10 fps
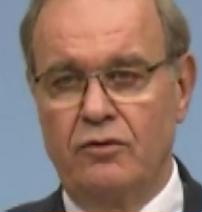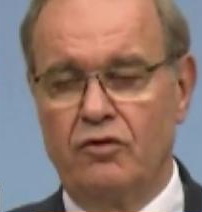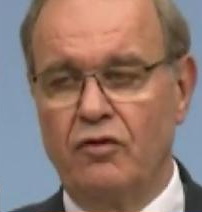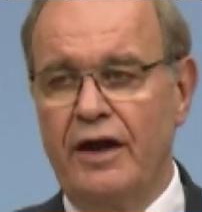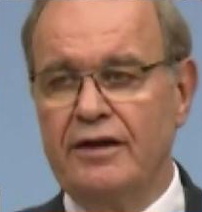
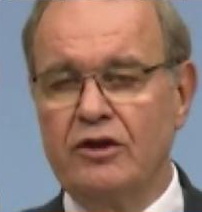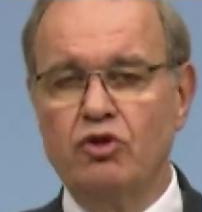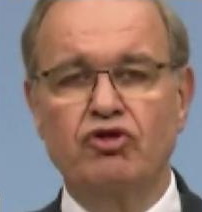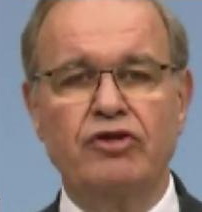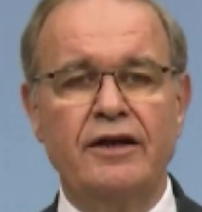güvenlik
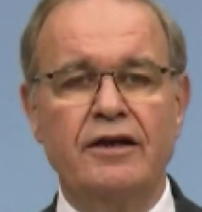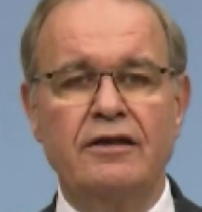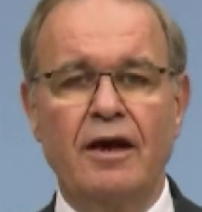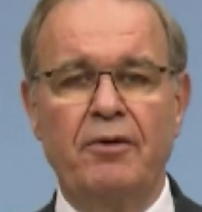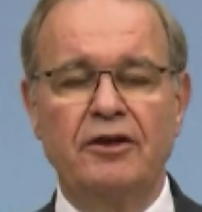güçlerinin
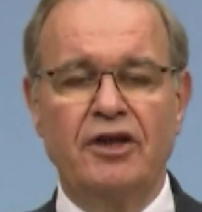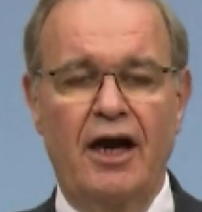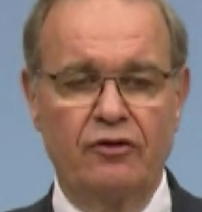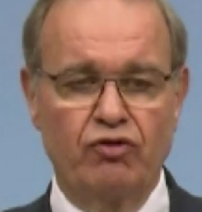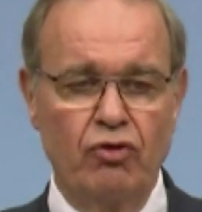
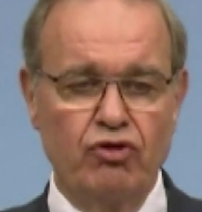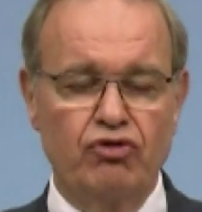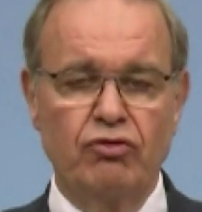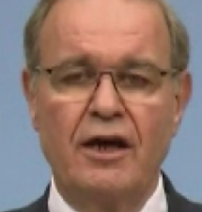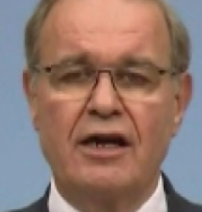yapacağı
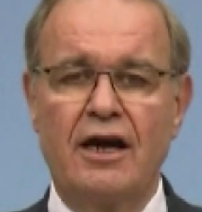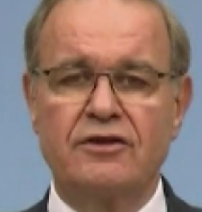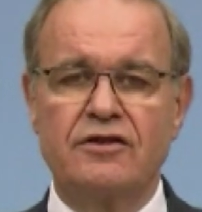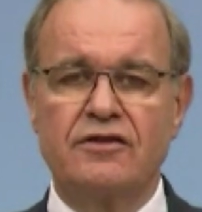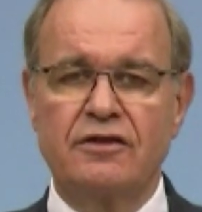soruşturma
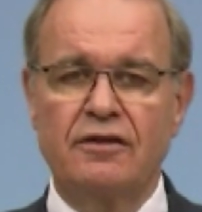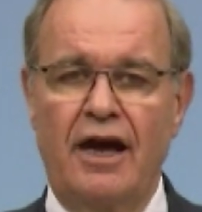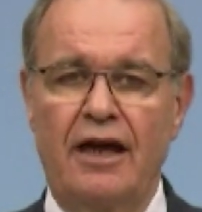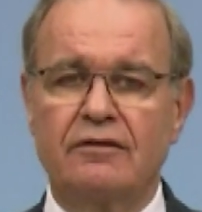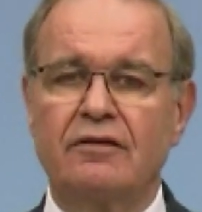
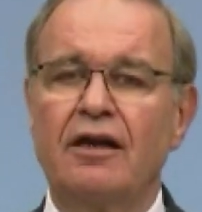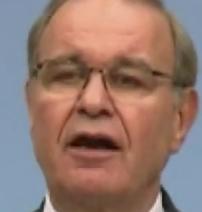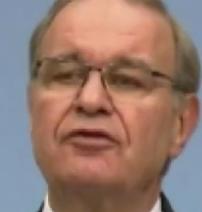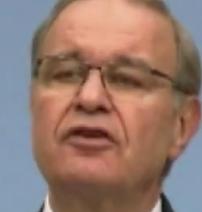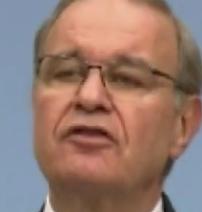karşısında
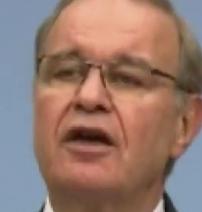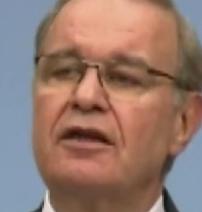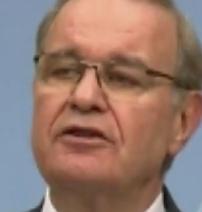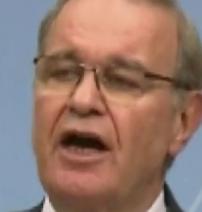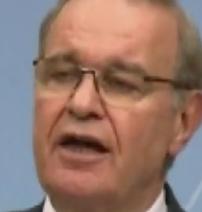tarafsız
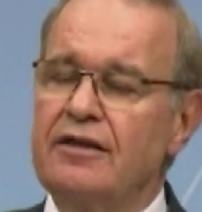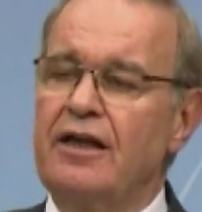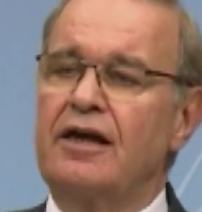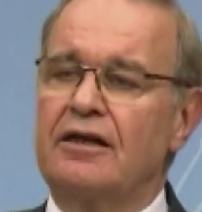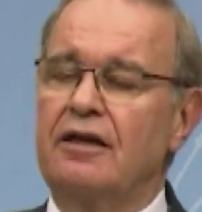kalacağını
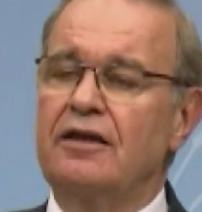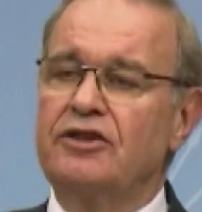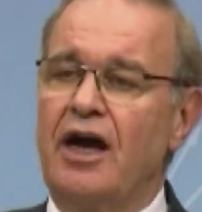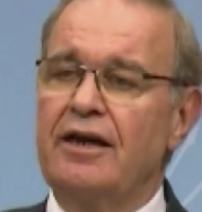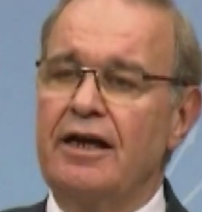da
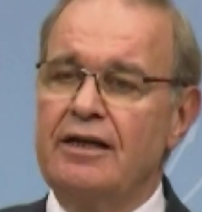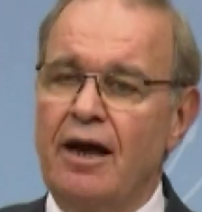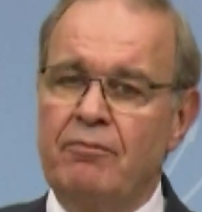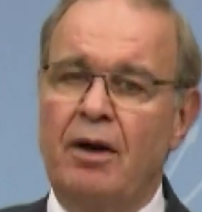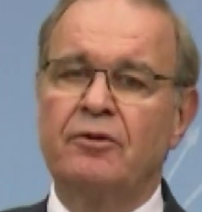kalacağına
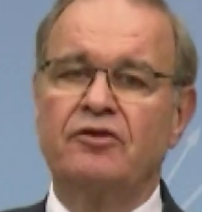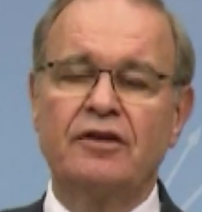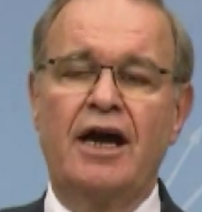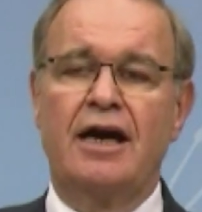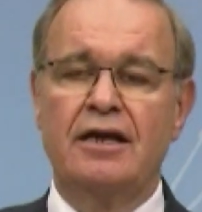inanmamızı
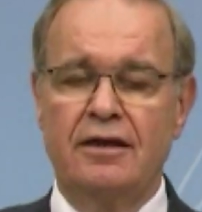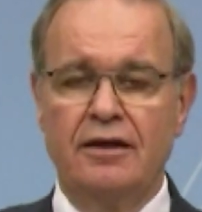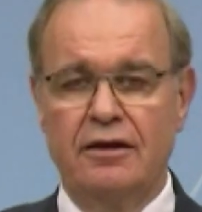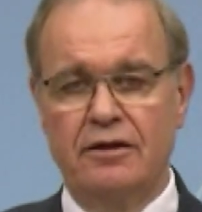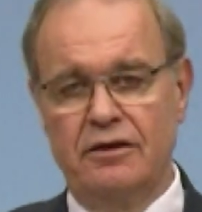da
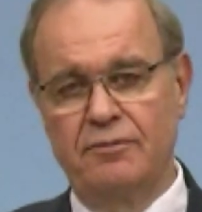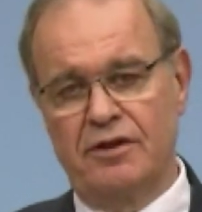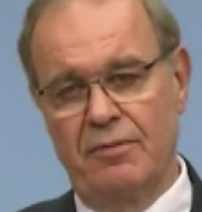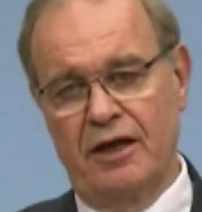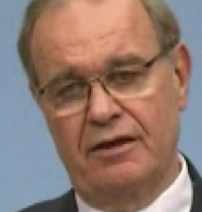
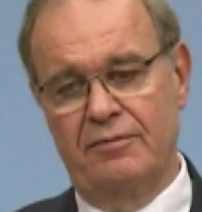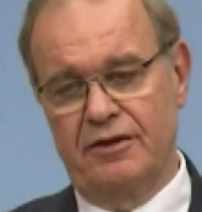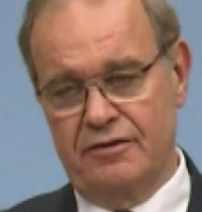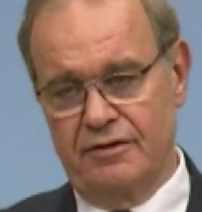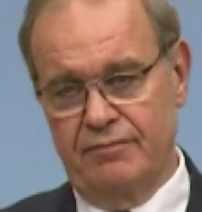kimse beklemez.